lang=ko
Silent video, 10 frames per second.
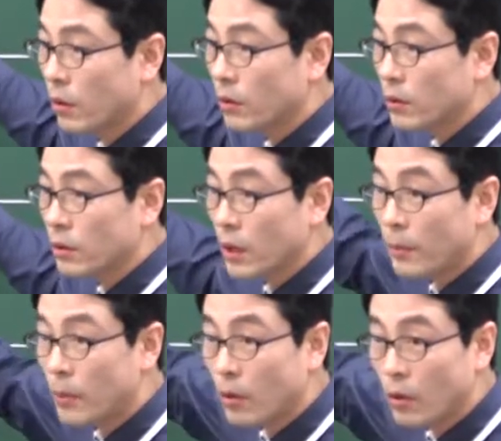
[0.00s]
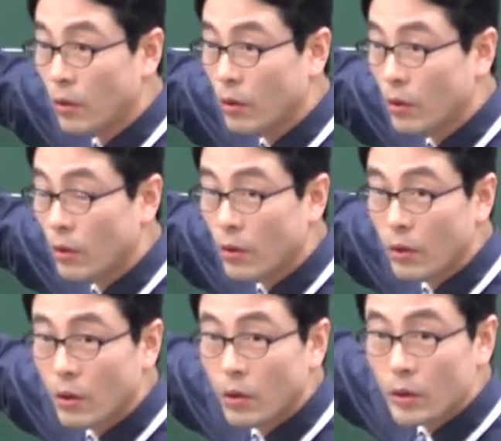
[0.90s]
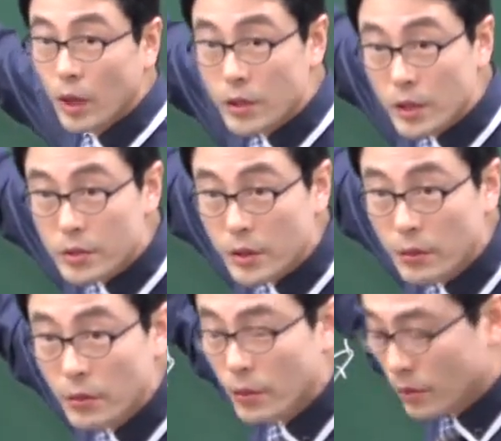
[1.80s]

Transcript: 거, 을은 갑 거. 이거 하시겠어요?